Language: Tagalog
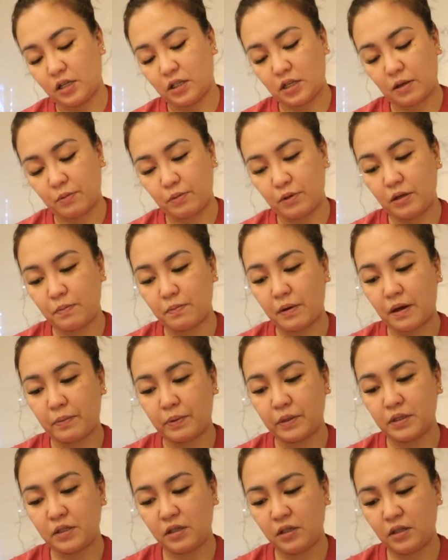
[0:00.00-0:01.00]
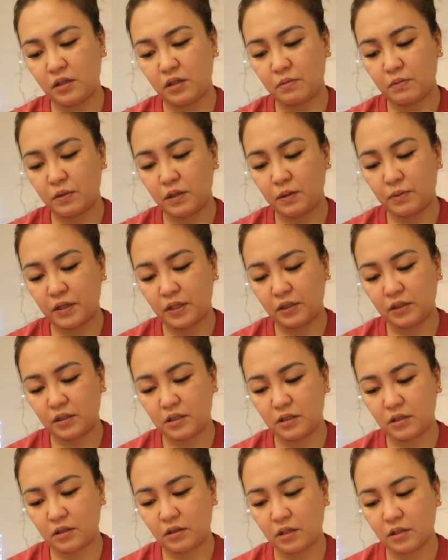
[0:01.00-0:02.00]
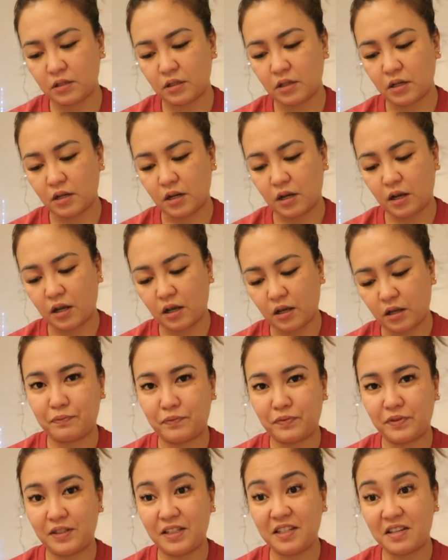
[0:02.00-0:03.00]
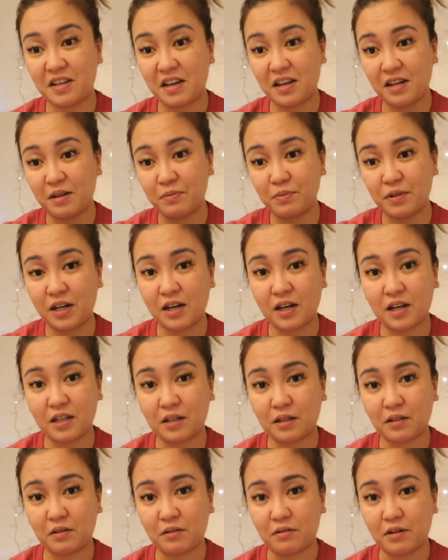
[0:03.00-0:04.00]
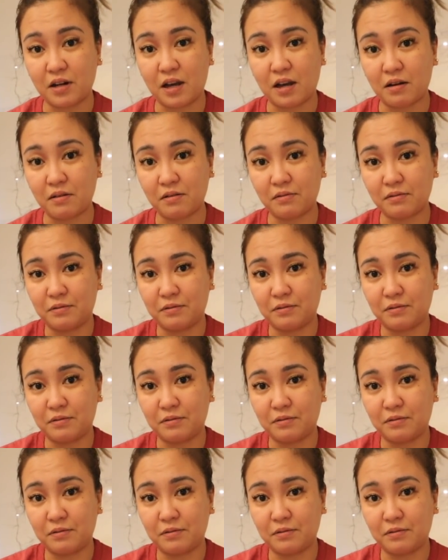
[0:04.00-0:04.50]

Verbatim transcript: Yung sabi ni Papa, sige na mag-pregnancy test ka na nga. Hindi na alam na nakatatlo na ako.